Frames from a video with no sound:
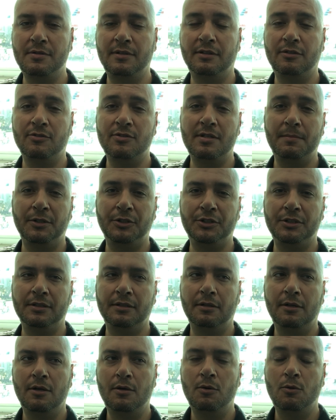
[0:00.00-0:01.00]
Então você
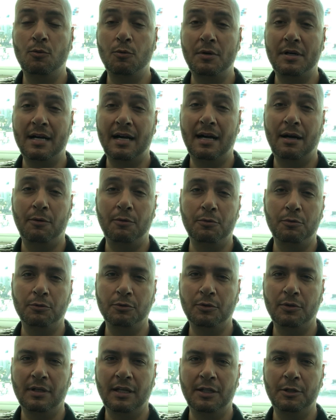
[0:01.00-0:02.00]
imagina um carro
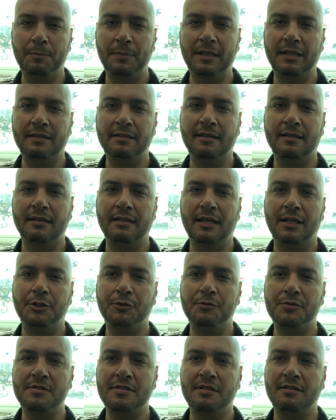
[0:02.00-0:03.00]
controlado pela
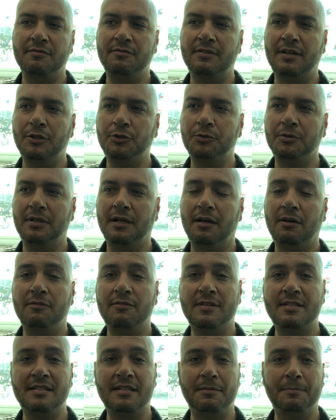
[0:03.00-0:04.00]
internet, você invade o carro,
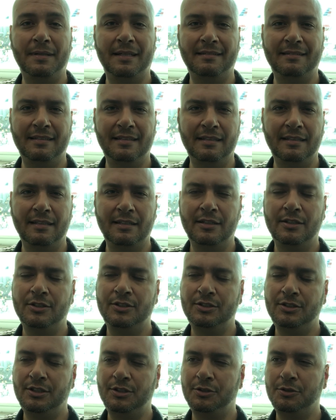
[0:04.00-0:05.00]
faz ele bater.
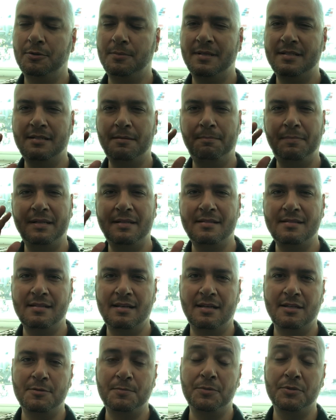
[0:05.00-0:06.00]
Gente, começa a
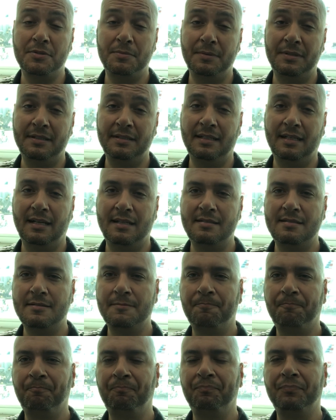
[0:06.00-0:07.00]
pensar as possibilidades
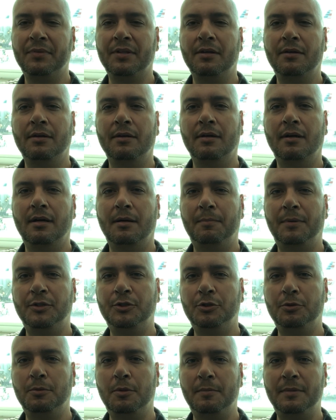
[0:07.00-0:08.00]
a
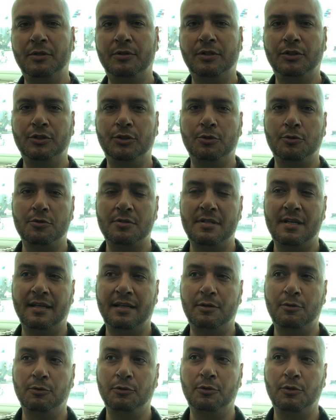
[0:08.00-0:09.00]
partir do momento que a gente
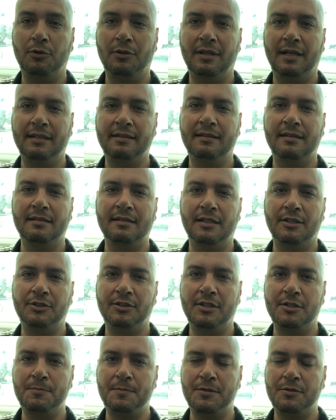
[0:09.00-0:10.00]
consegue controlar a
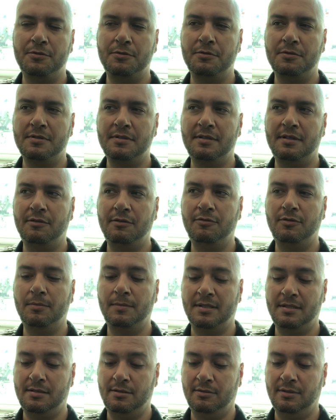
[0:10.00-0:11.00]
internet das pessoas e ter
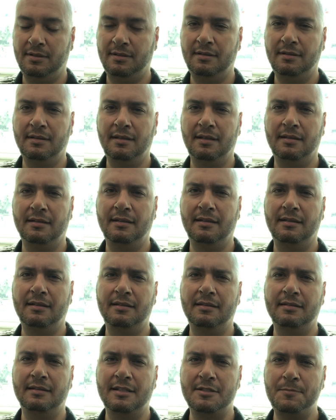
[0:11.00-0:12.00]
informação da, da,
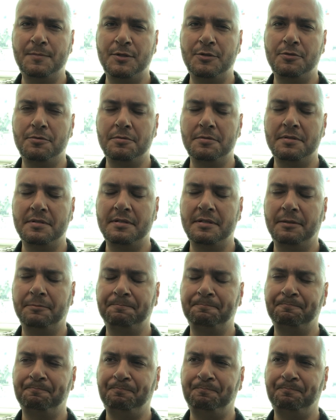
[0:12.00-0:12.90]
das pessoas, né?